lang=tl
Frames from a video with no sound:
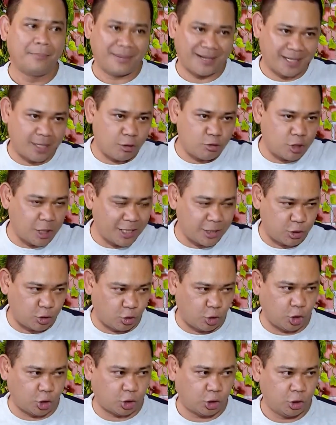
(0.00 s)
Pareho silang
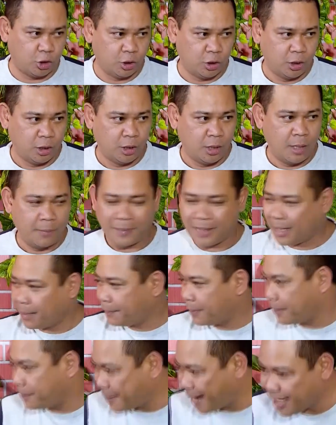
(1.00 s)
suot.
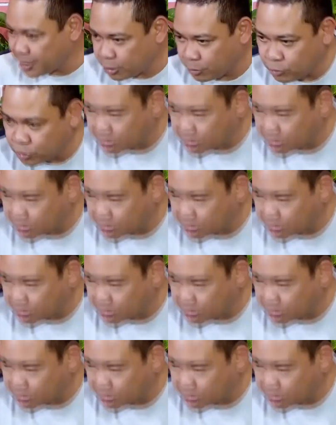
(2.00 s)
Para pagpasok